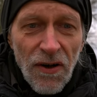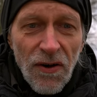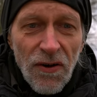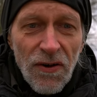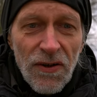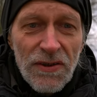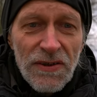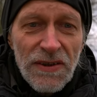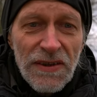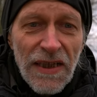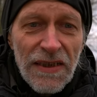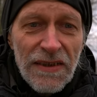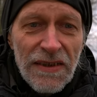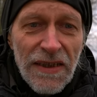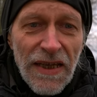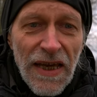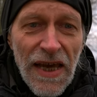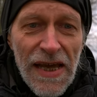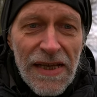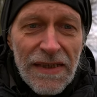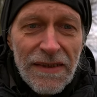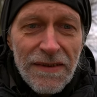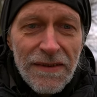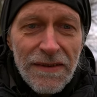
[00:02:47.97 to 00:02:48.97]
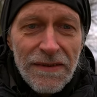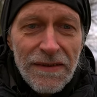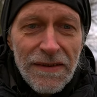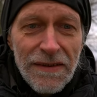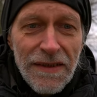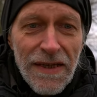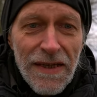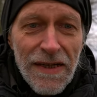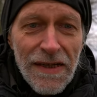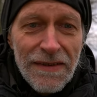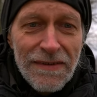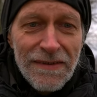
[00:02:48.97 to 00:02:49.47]
Euch entgeht
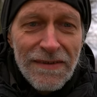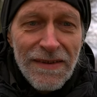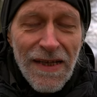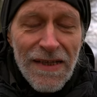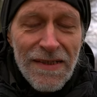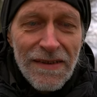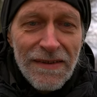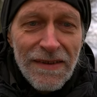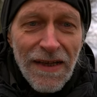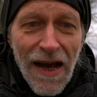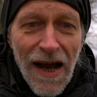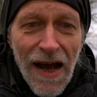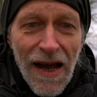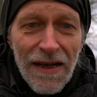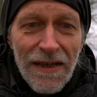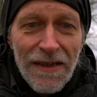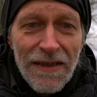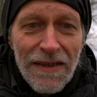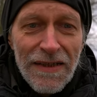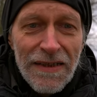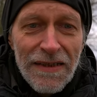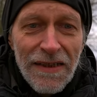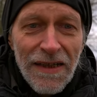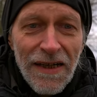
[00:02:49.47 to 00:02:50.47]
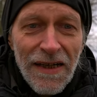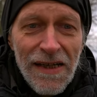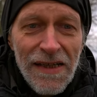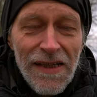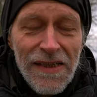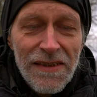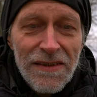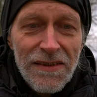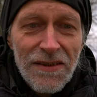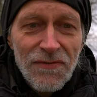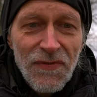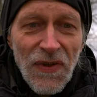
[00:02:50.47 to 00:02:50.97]
der zentrale
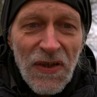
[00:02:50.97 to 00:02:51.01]
Inhalt,